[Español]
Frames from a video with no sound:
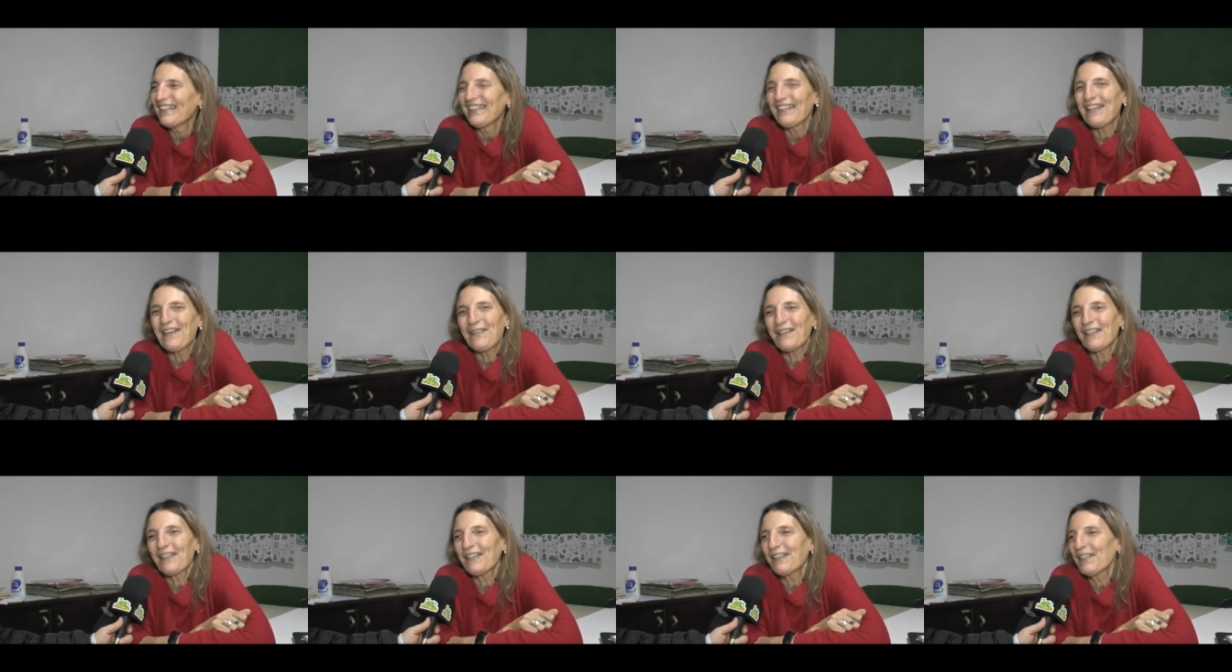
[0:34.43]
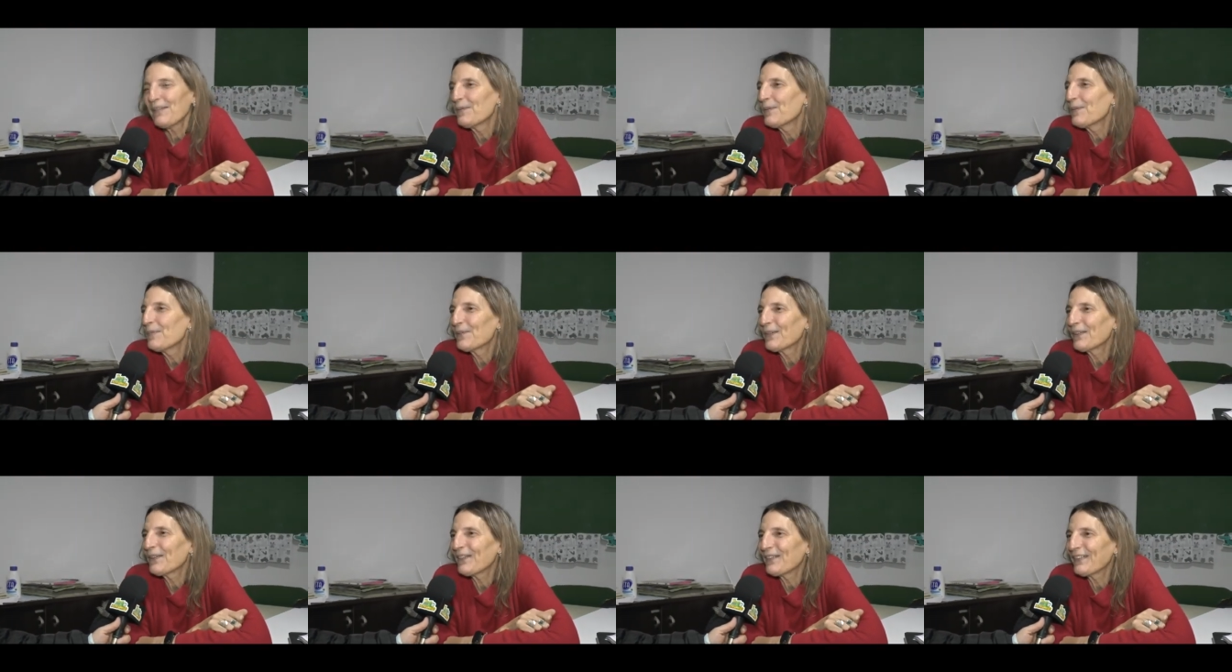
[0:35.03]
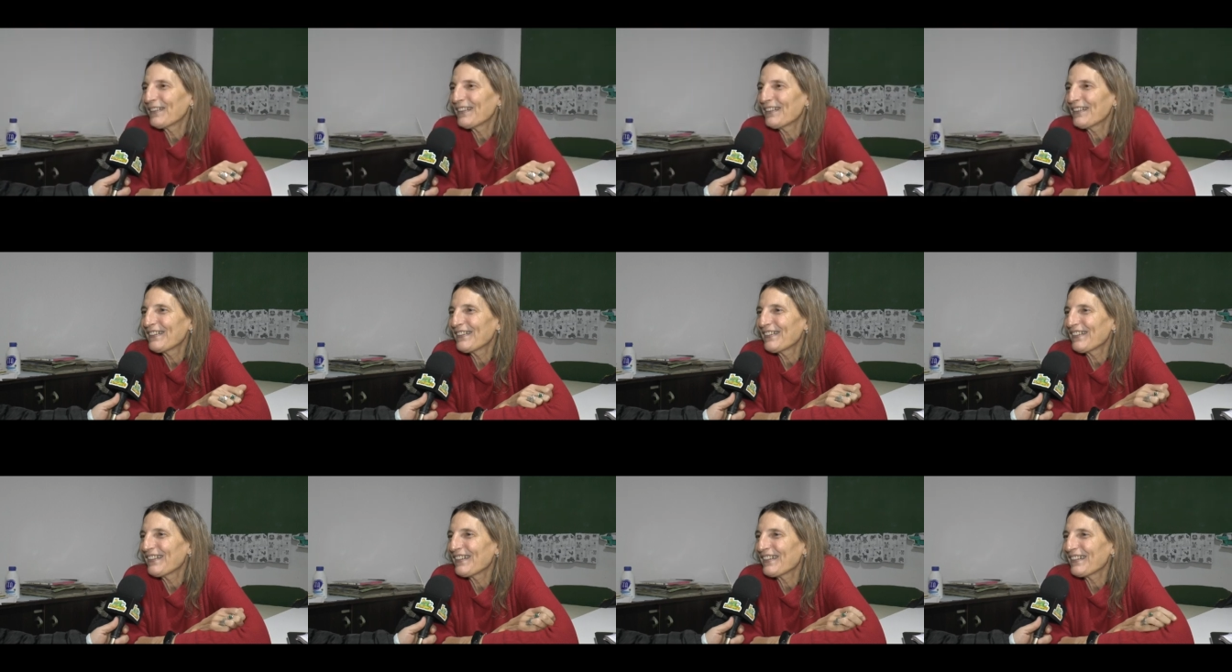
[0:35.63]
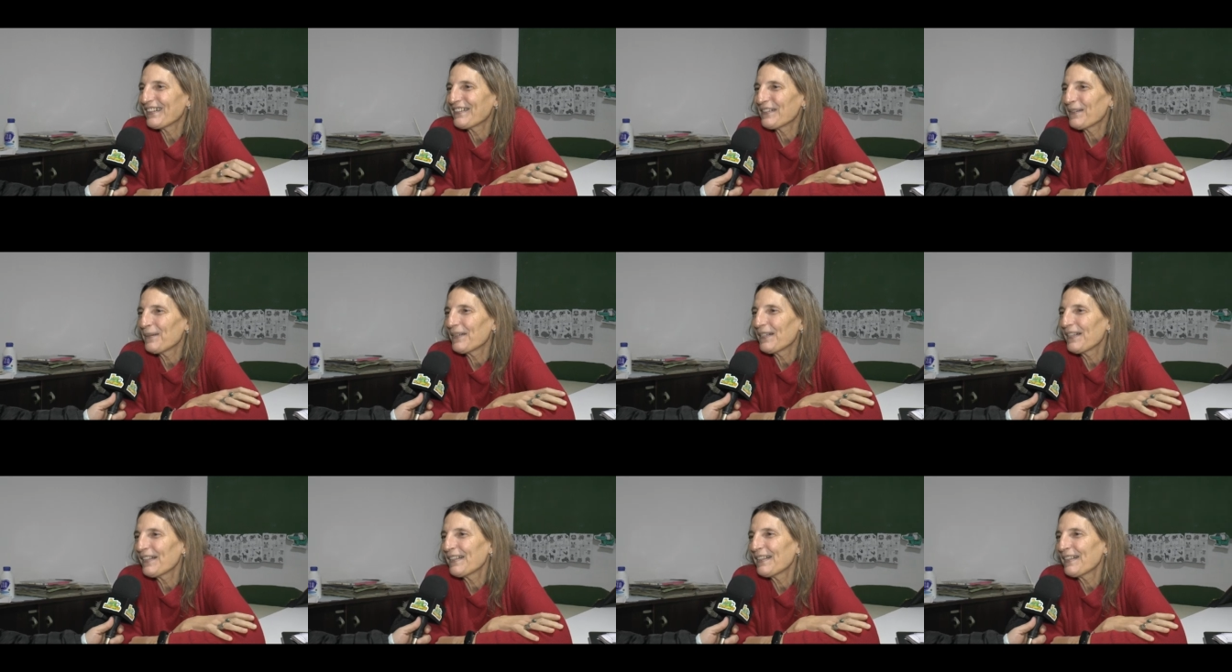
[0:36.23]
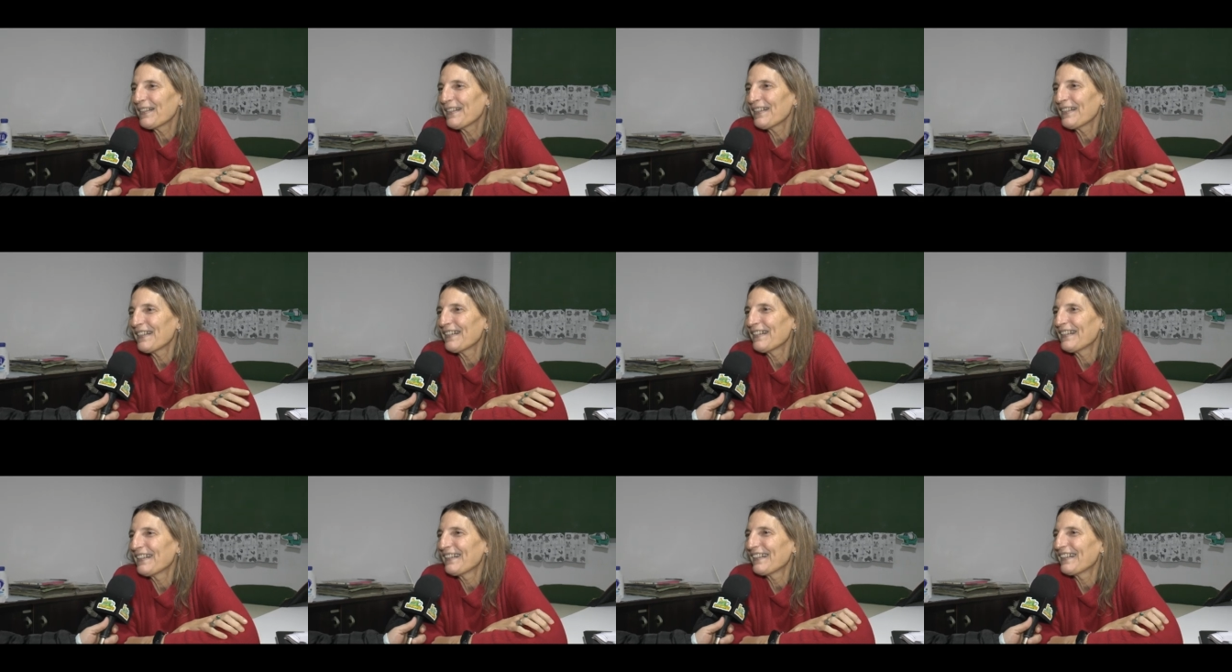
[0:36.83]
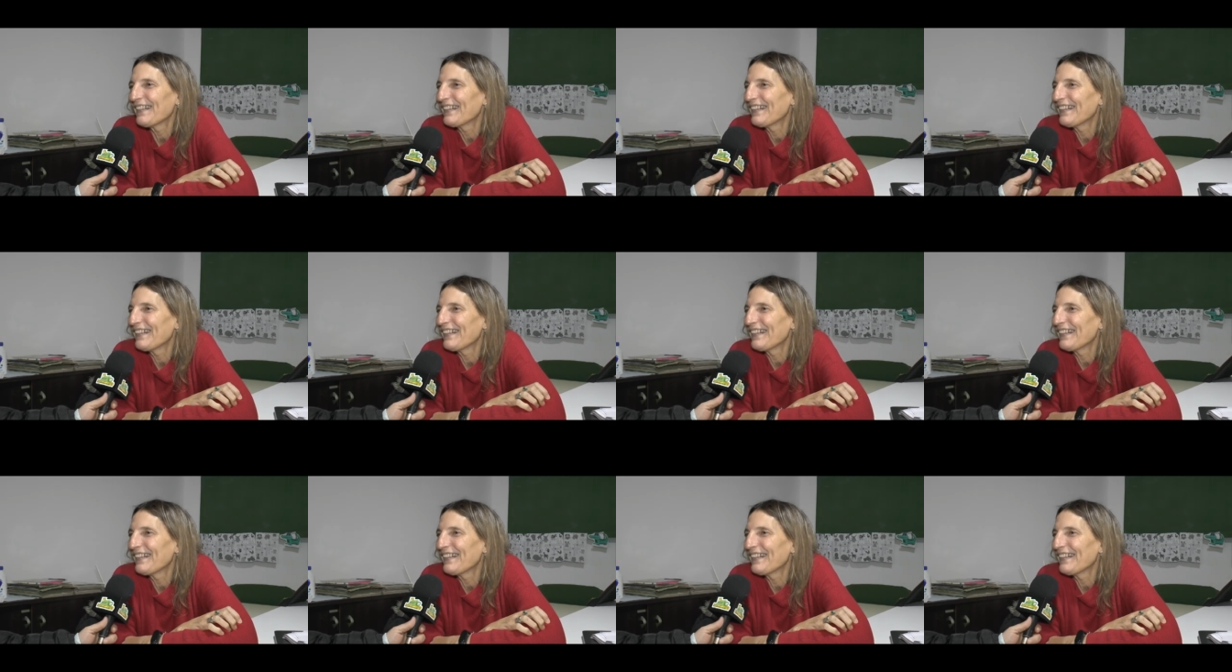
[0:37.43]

La verdad que estamos muy contentos de recibirte,